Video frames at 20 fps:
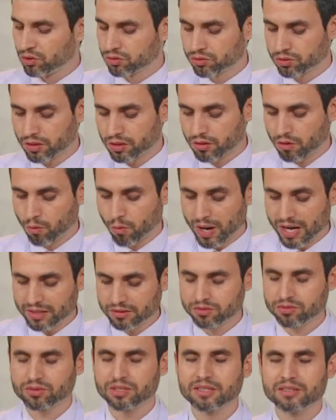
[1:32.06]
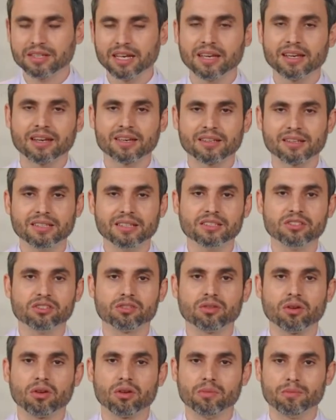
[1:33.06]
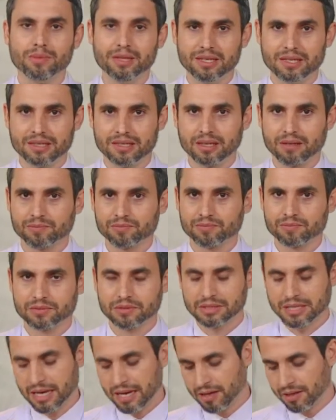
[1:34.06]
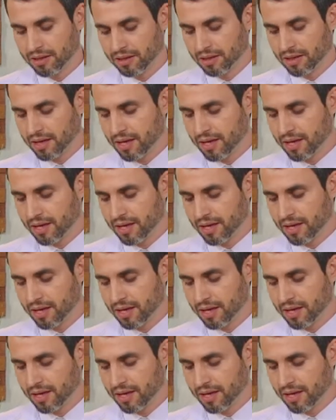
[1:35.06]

Doutor, quanto que tem aqui de dolomita? Tá?